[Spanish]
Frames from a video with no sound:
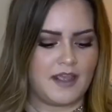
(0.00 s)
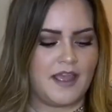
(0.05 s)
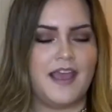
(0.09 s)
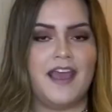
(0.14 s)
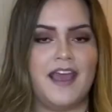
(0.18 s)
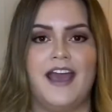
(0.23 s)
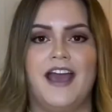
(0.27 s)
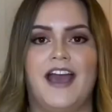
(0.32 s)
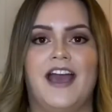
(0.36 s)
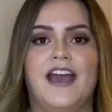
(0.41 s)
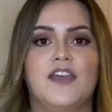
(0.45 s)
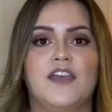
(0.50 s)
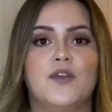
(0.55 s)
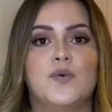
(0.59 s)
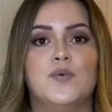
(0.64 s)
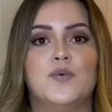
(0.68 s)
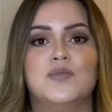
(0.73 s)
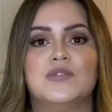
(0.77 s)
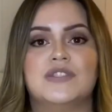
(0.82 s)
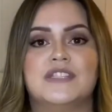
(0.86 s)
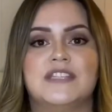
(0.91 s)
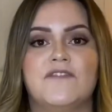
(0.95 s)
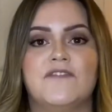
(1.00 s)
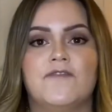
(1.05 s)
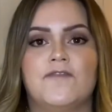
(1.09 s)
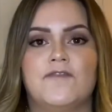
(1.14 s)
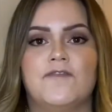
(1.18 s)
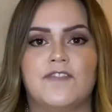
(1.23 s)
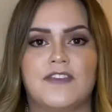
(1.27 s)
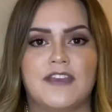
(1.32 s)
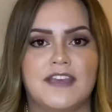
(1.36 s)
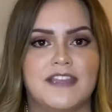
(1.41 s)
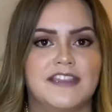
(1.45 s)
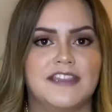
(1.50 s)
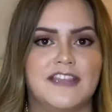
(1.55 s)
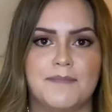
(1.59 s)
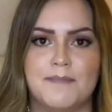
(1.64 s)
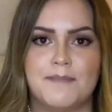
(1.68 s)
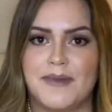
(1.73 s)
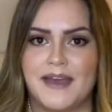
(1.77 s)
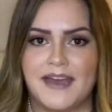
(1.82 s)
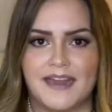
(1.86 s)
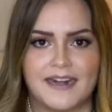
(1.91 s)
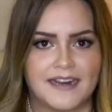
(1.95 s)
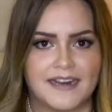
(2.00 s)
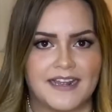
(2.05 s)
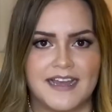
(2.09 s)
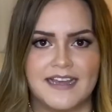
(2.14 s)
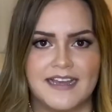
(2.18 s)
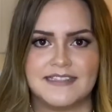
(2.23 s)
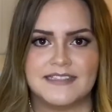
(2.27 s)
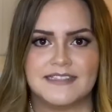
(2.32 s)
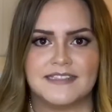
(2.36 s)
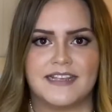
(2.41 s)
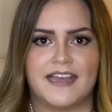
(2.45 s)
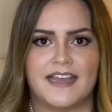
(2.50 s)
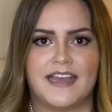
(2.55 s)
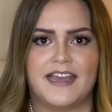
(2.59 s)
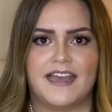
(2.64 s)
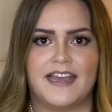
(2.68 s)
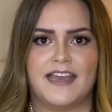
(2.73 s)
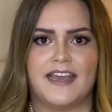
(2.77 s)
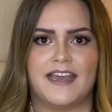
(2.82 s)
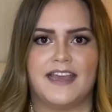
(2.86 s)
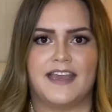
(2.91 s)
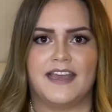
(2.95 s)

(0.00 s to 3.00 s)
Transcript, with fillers: Hay un sinfín de marcas eh,